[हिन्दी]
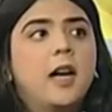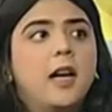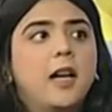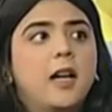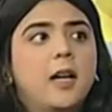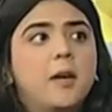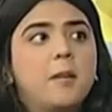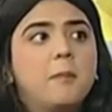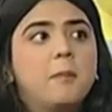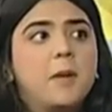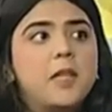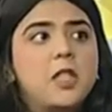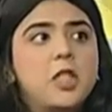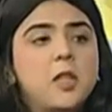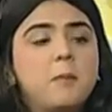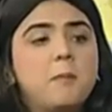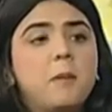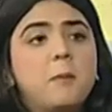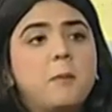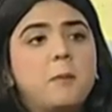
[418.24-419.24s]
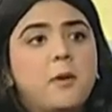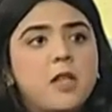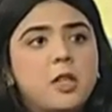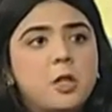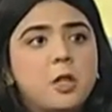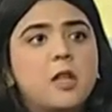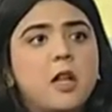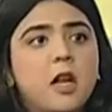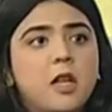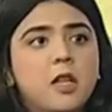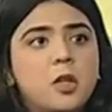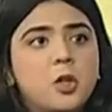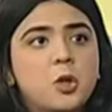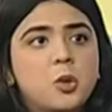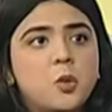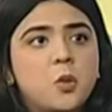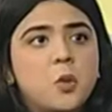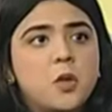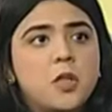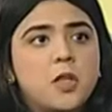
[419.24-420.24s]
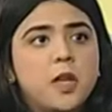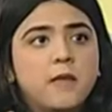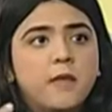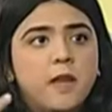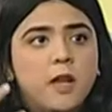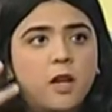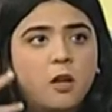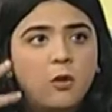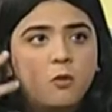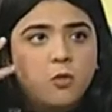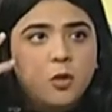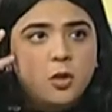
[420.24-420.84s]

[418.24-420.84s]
बच्चे पे प्रेशर आना शुरू हो जाता है